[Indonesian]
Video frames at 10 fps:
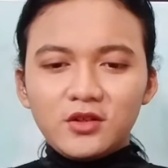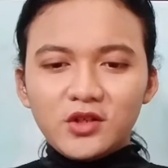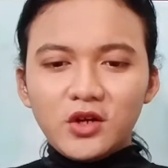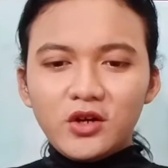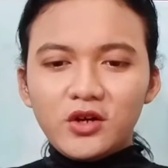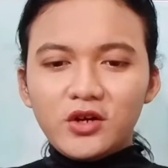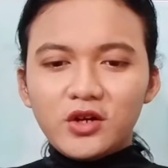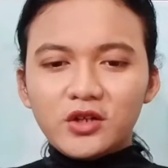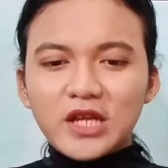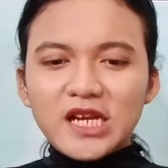
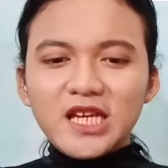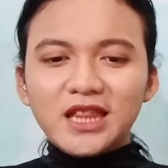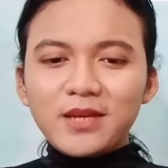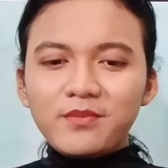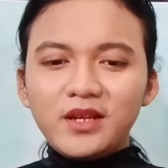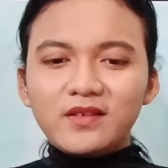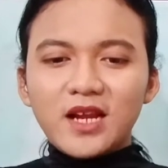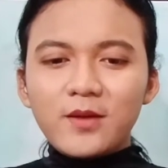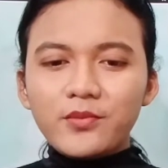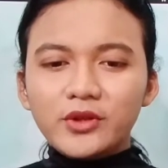oh tadi hitam nih
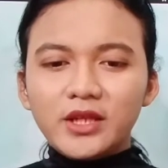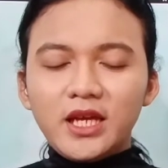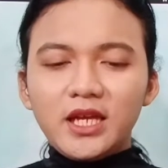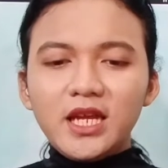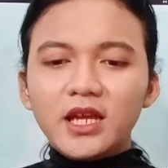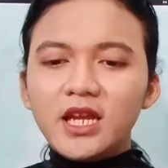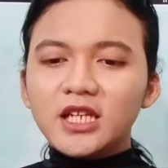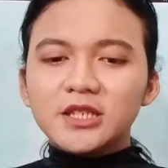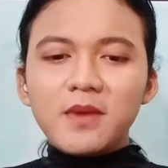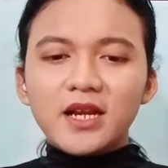sekarang putih ini
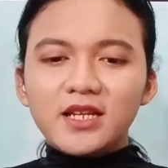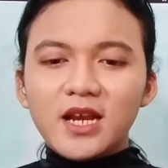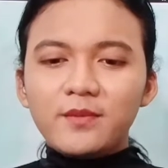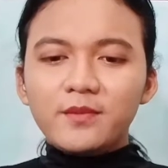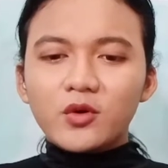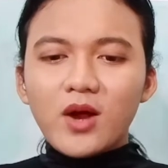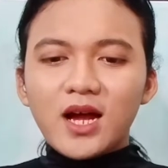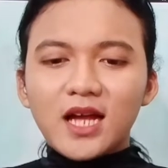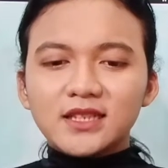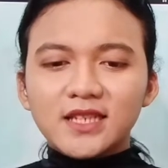dikejebak di dalam ruang
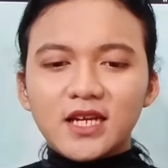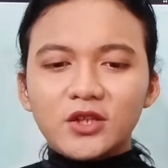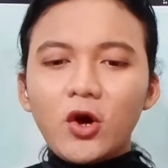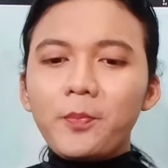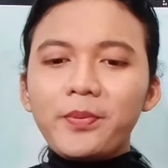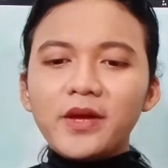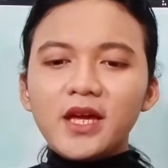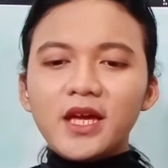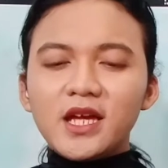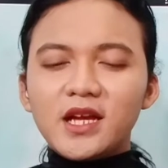kaca gitu oh
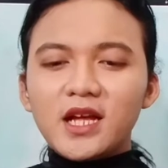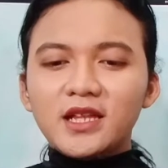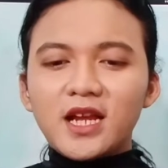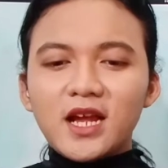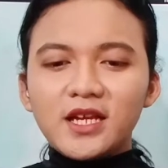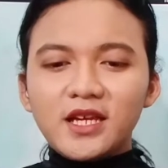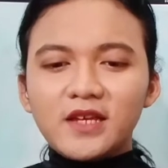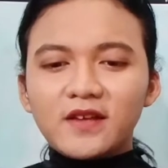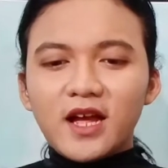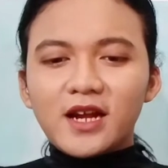pink ganti lagi
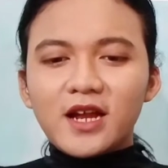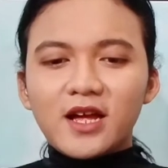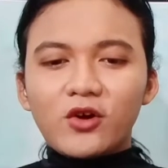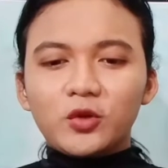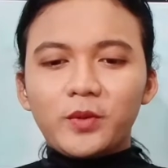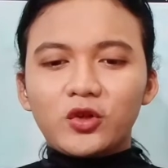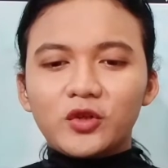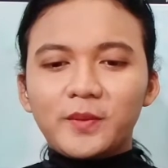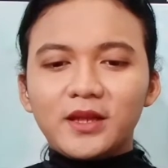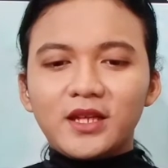sekarang outfit
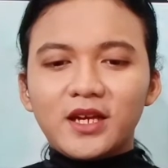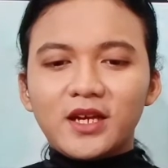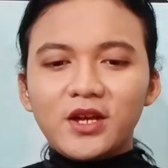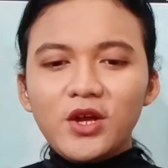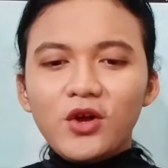outfitnya